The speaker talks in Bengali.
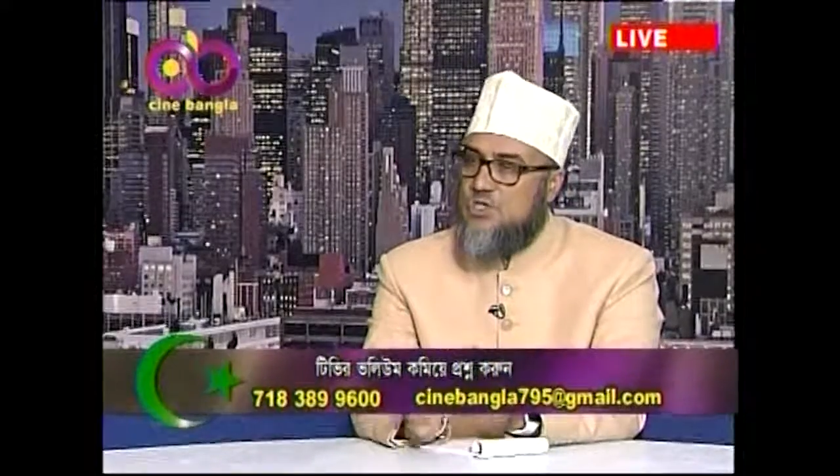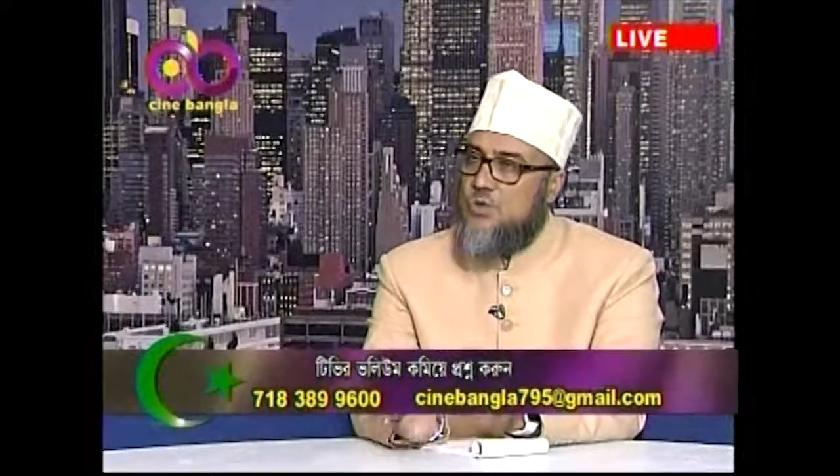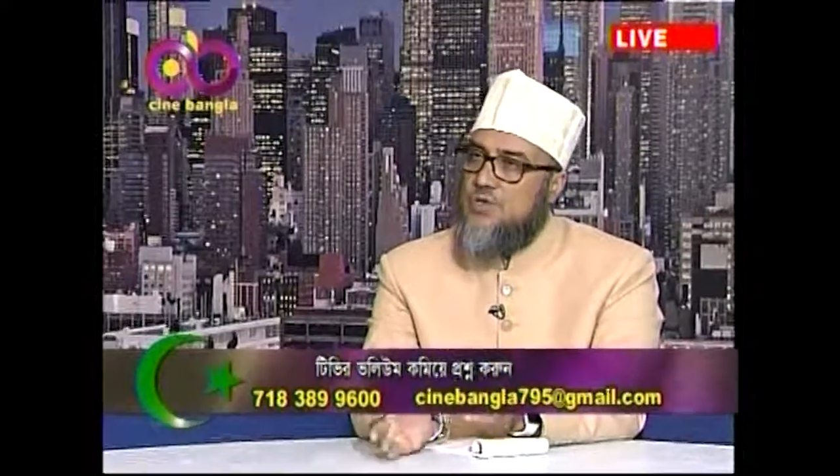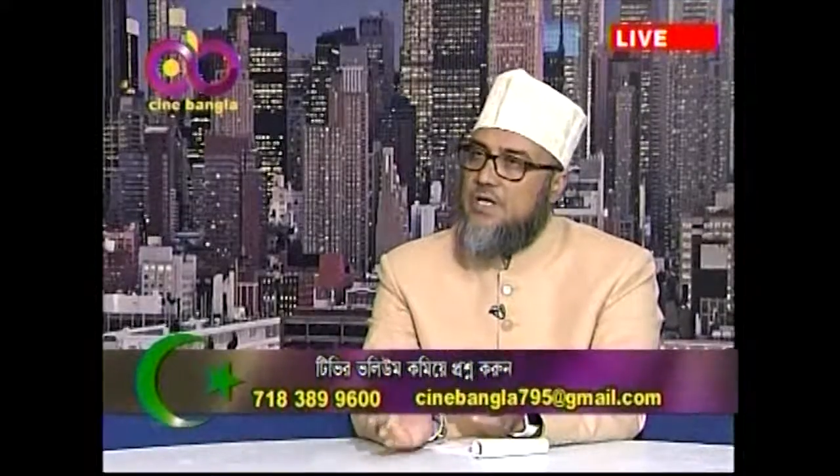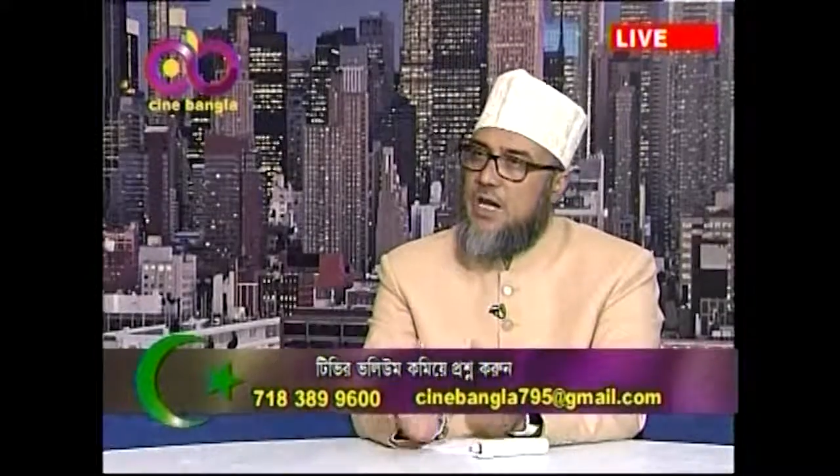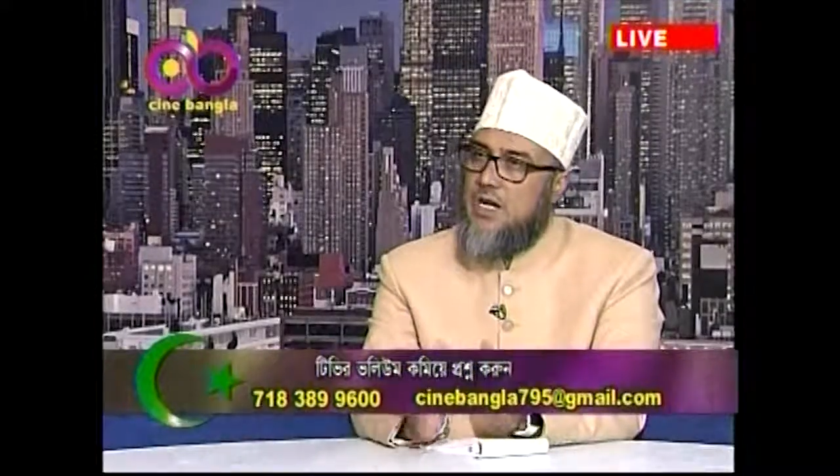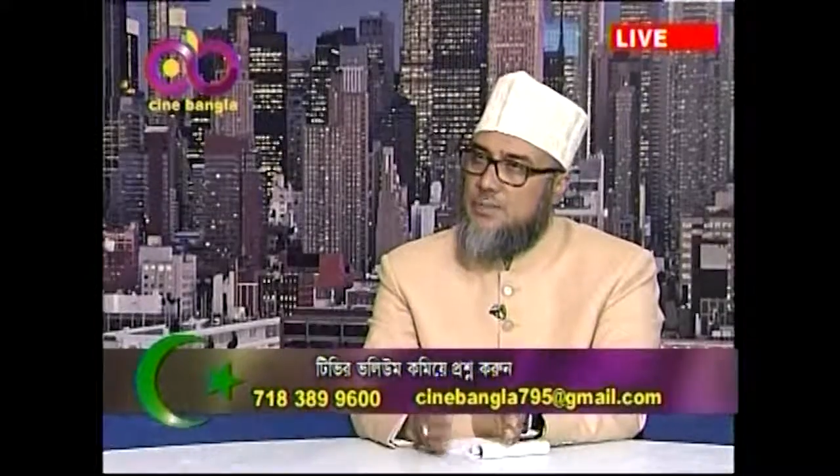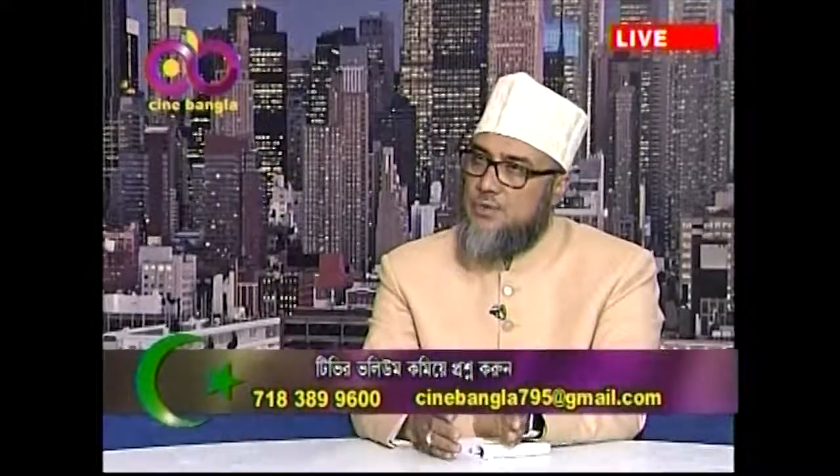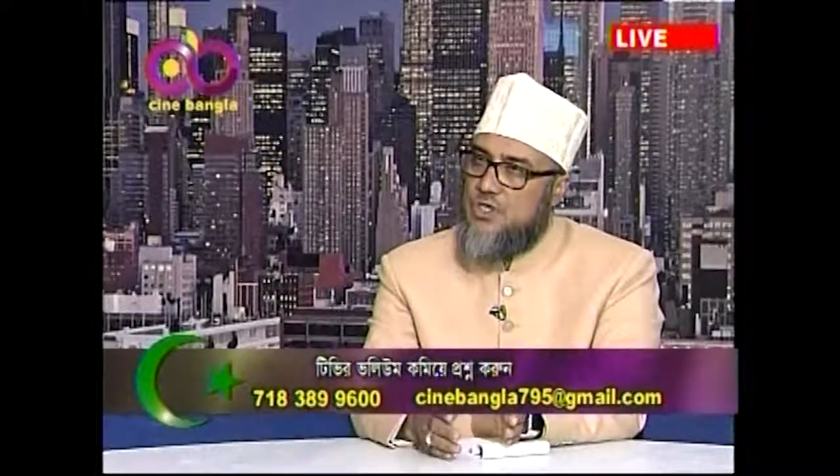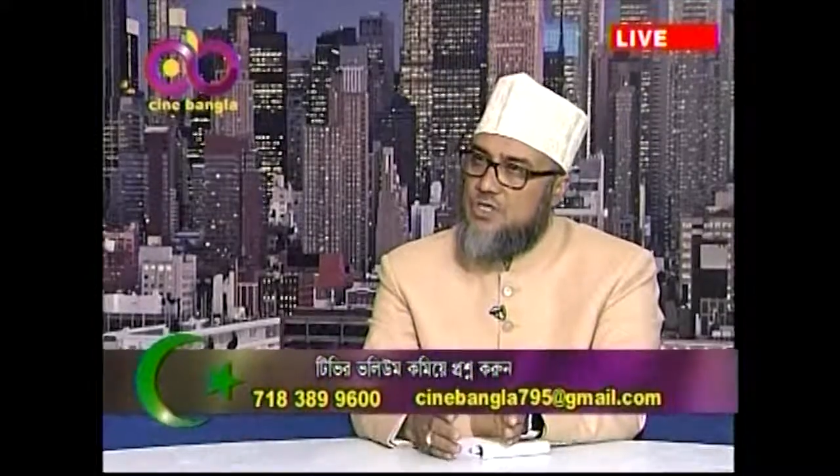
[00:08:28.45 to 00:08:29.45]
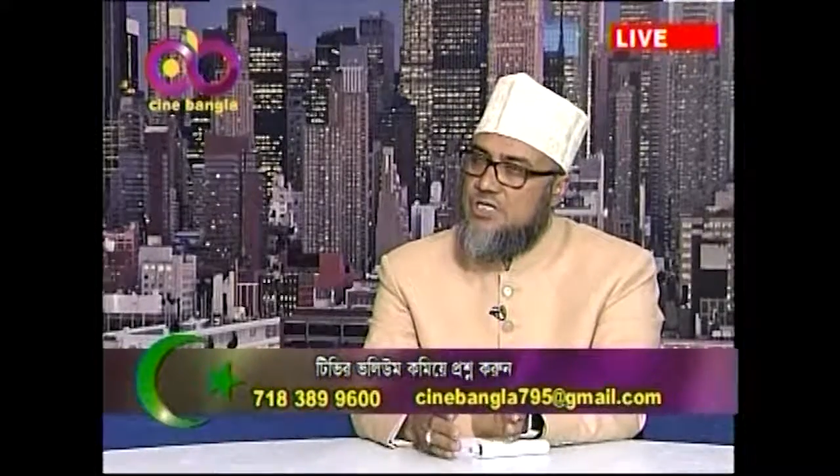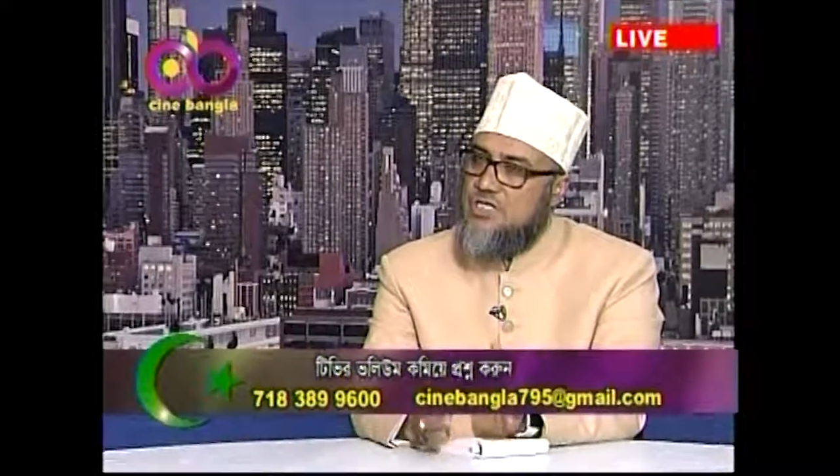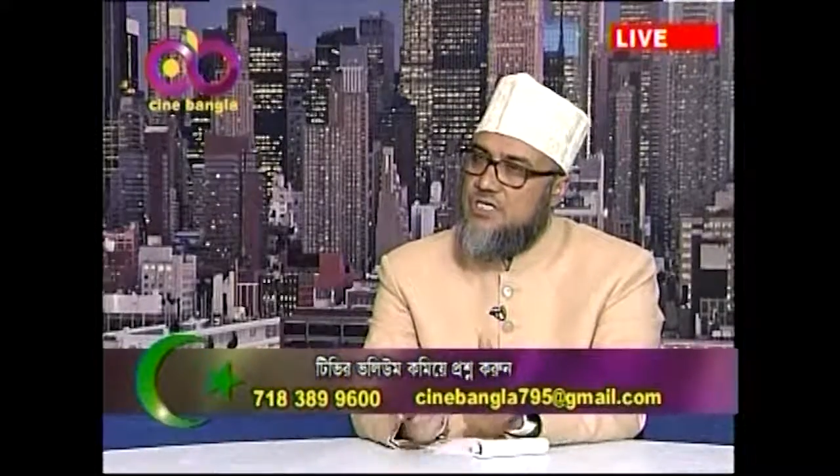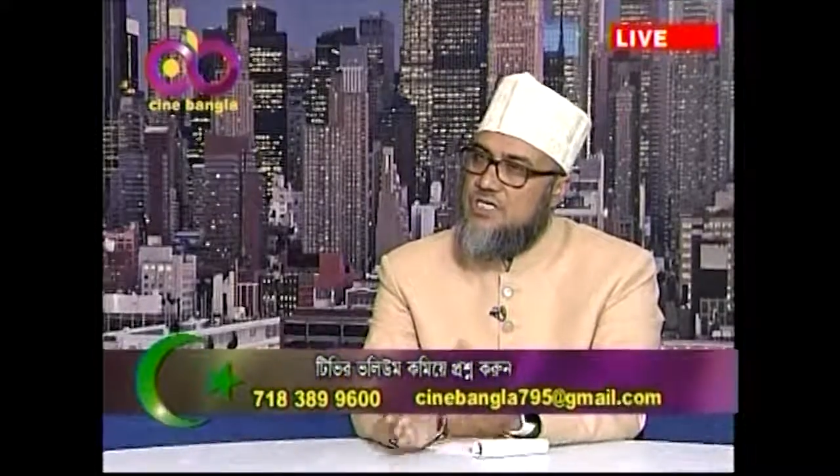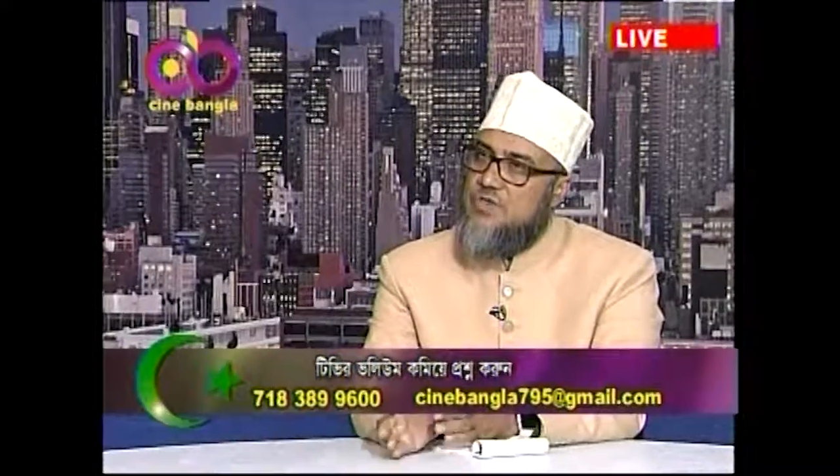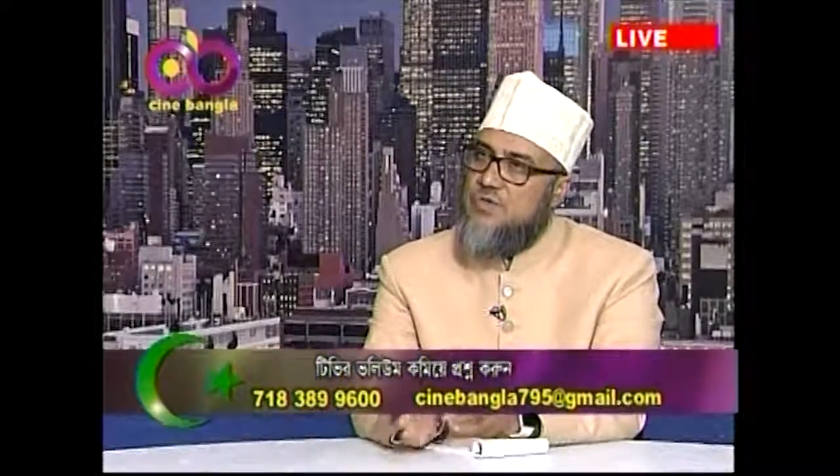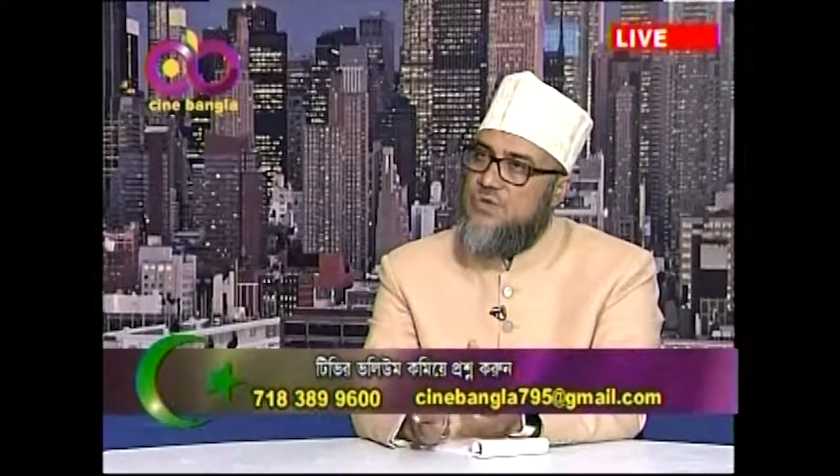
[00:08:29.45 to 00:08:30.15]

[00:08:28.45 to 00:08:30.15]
শুরুতে আল্লাহর প্রশংসা শেষে